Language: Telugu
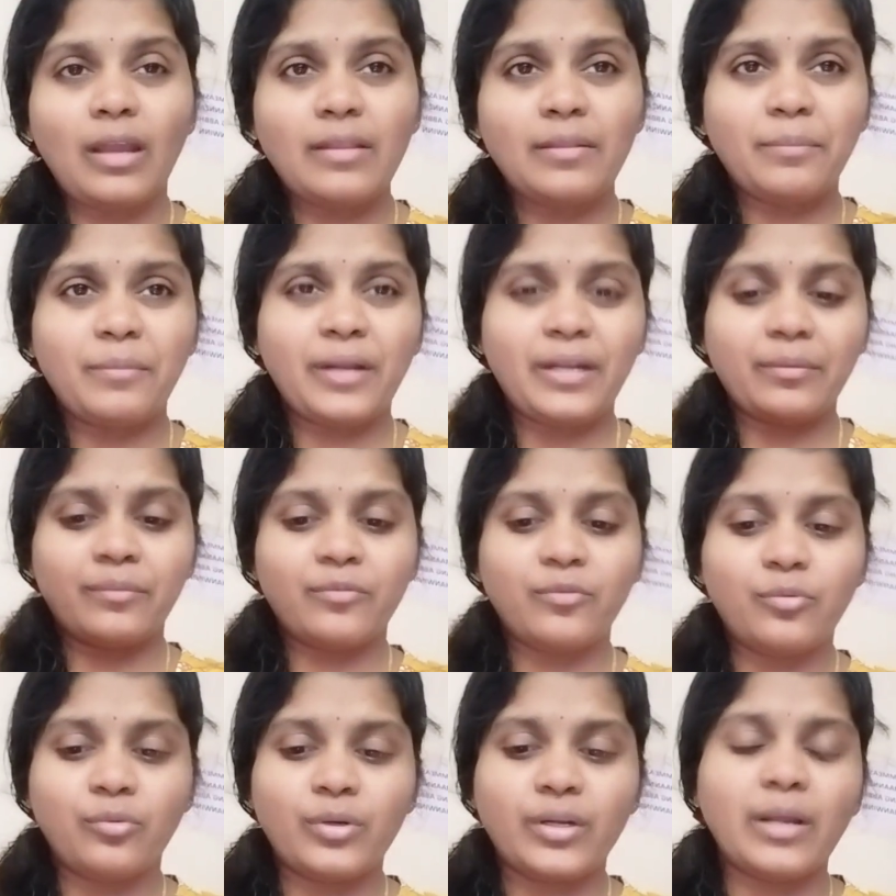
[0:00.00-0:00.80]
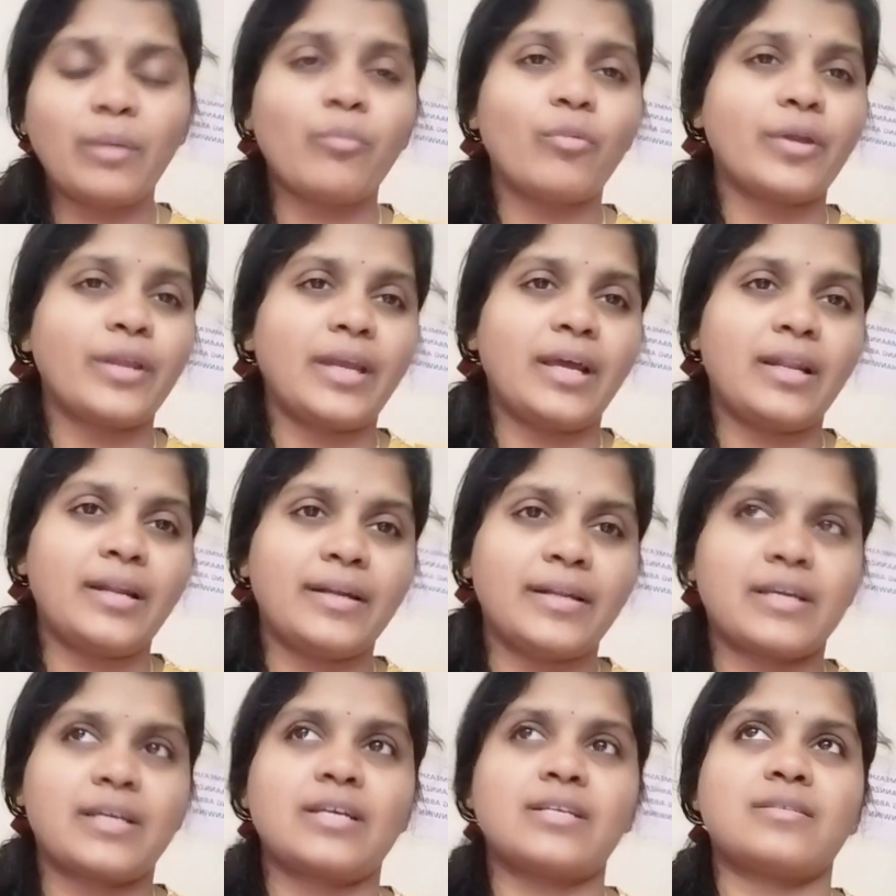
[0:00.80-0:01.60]
అది మనం ఊరికే
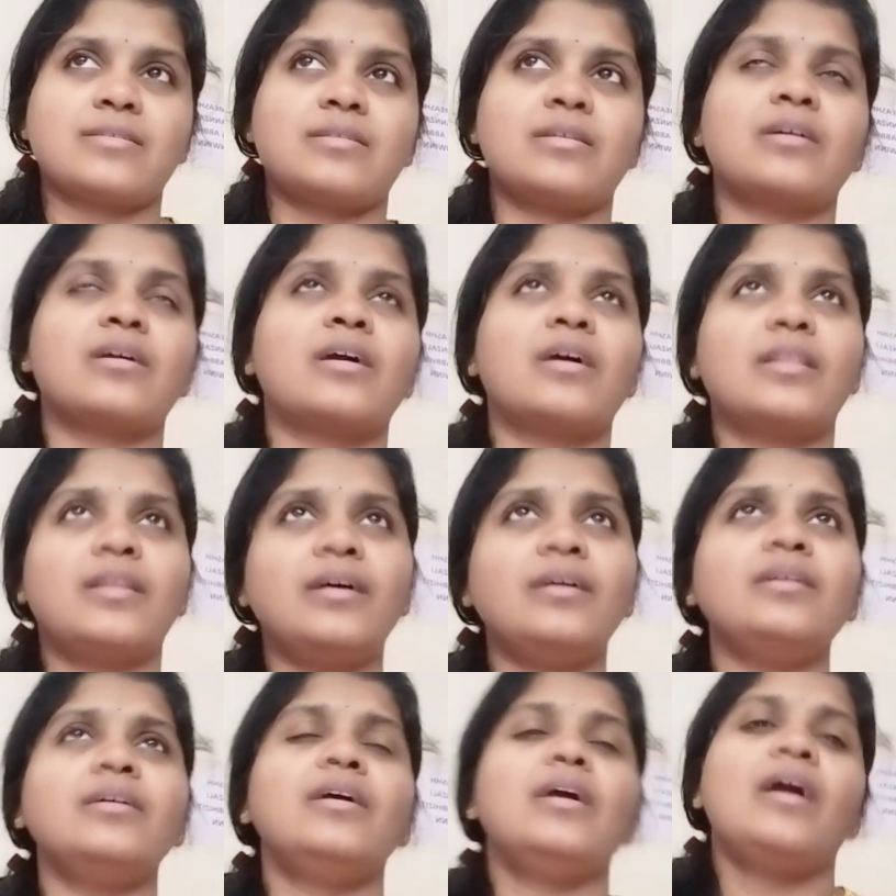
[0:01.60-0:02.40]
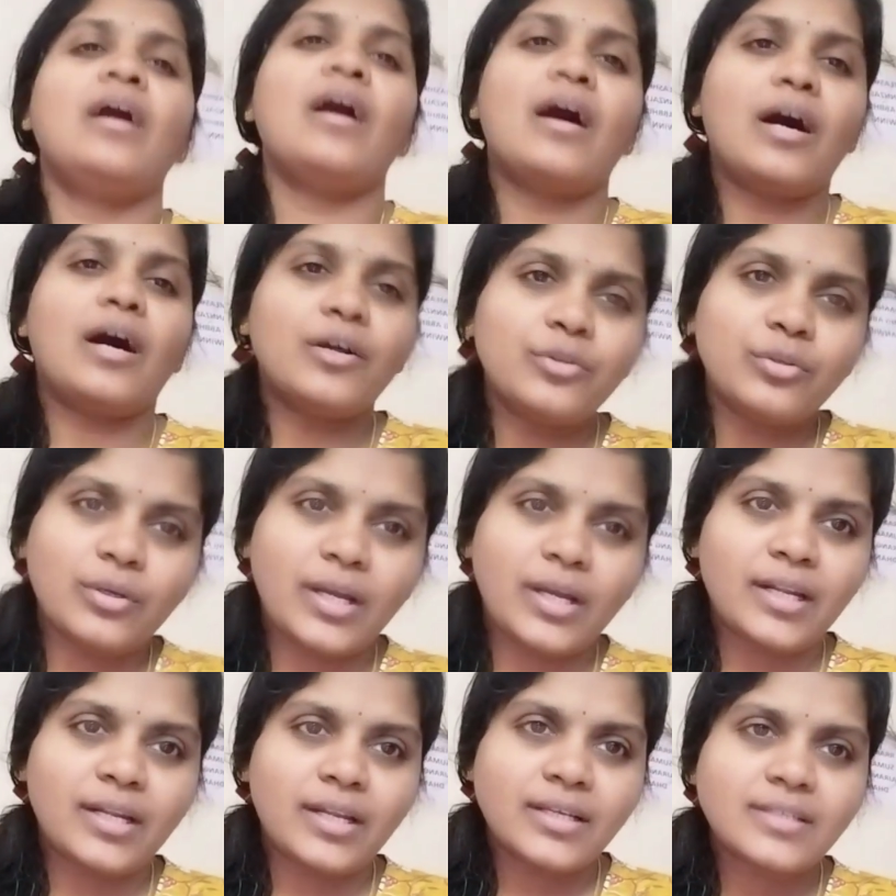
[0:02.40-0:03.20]
మొయ్యాలంటే కష్టం కదా
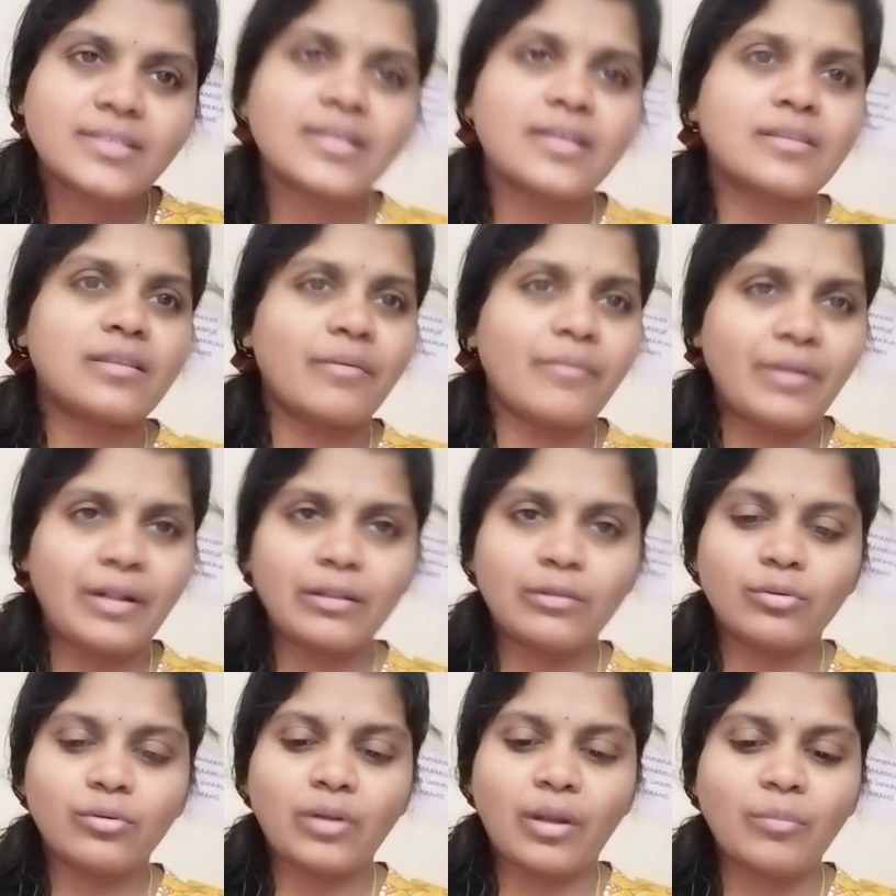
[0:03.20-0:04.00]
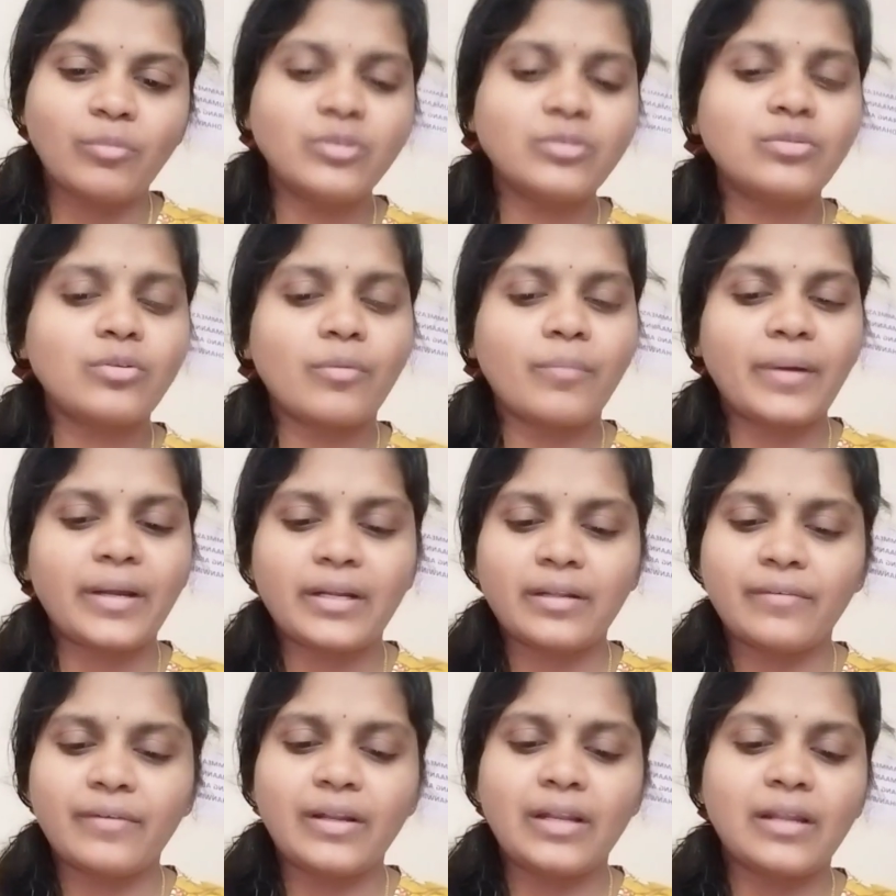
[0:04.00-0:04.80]
అందుకనేసి అయితే వెళ్తున్నాము సో
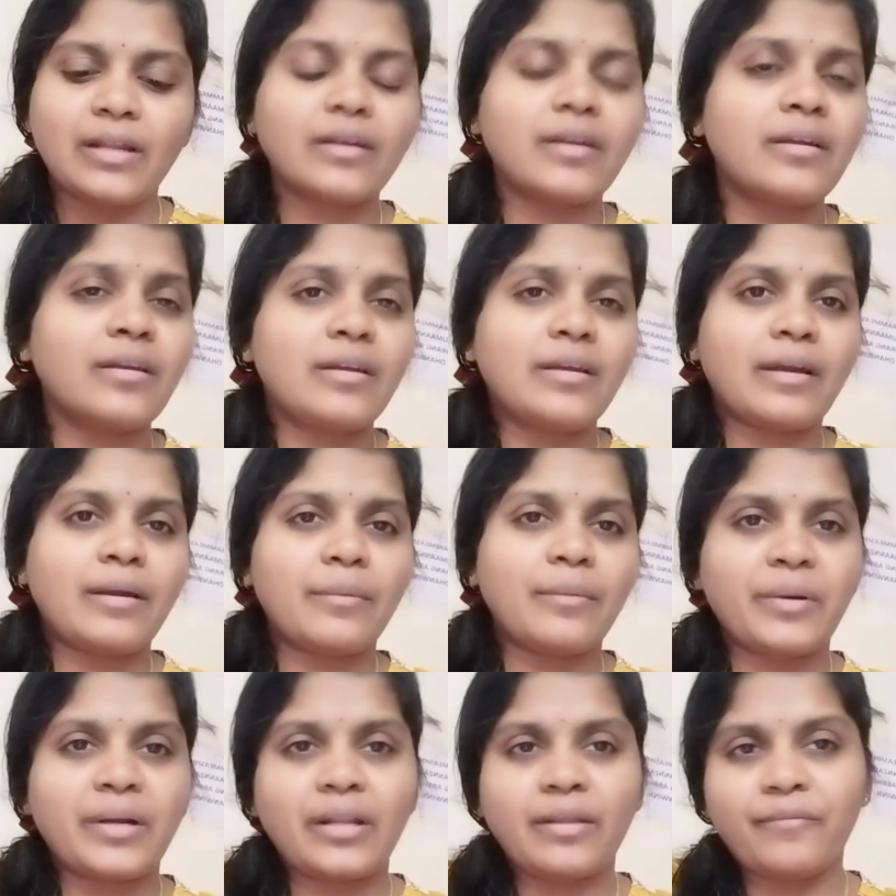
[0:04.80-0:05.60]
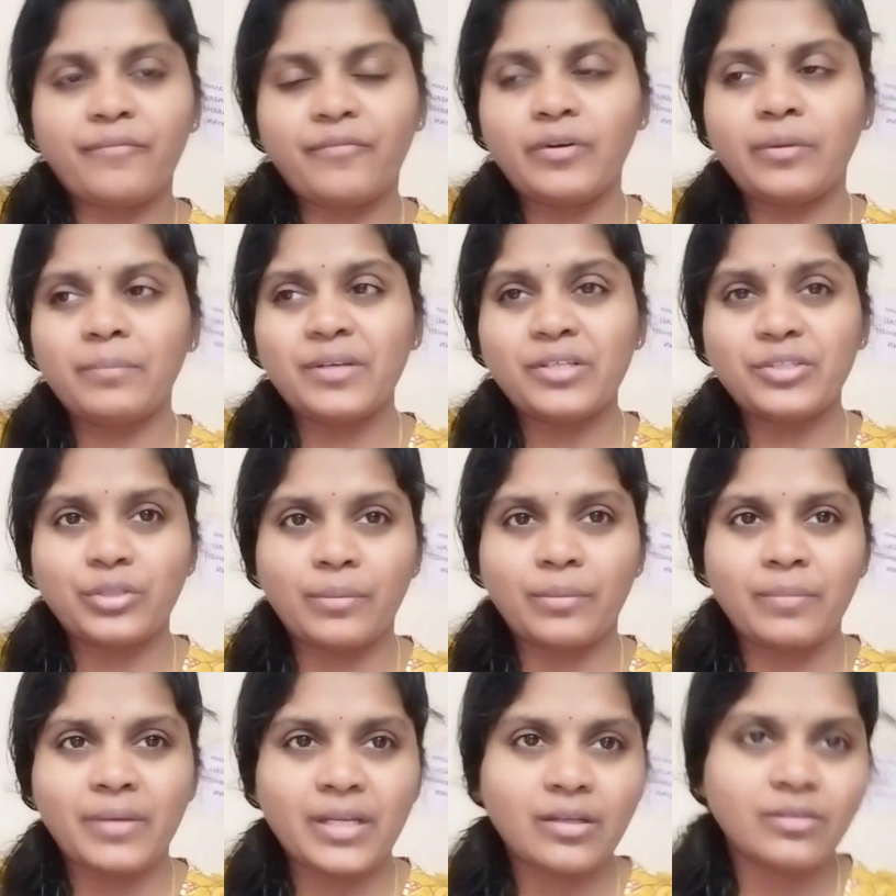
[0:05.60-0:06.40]
బయటికి వెళ్ళాక ఇంకా ఏమైనా
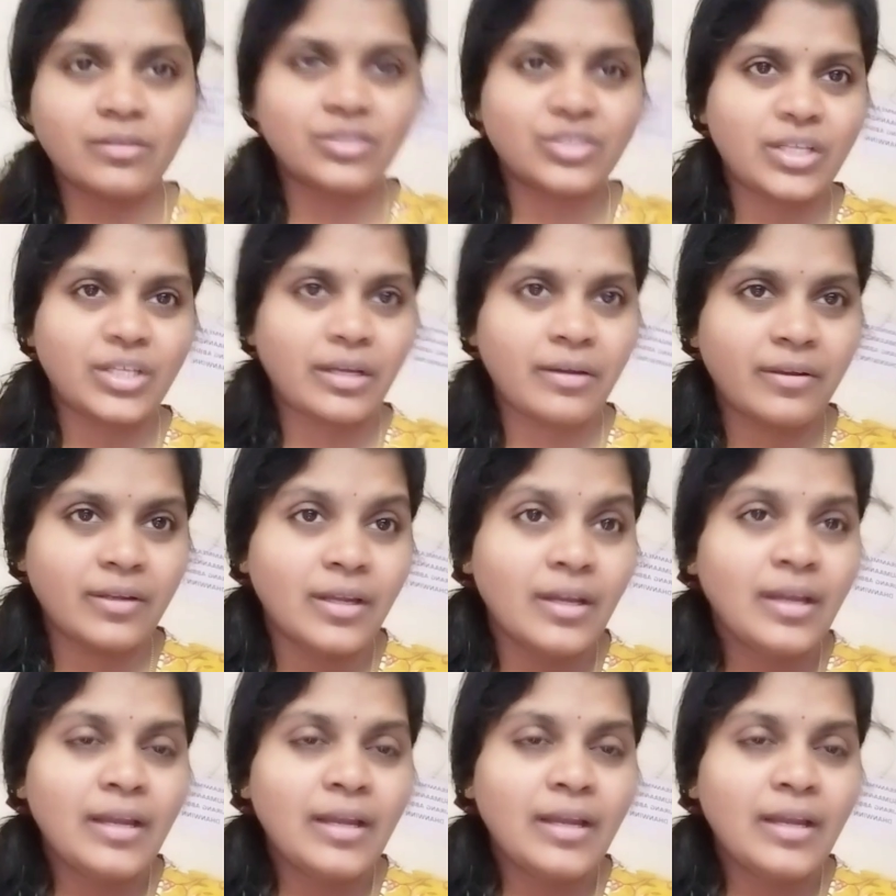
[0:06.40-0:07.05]
ఇన్ఫర్మేషన్ మీకు ఇచ్చే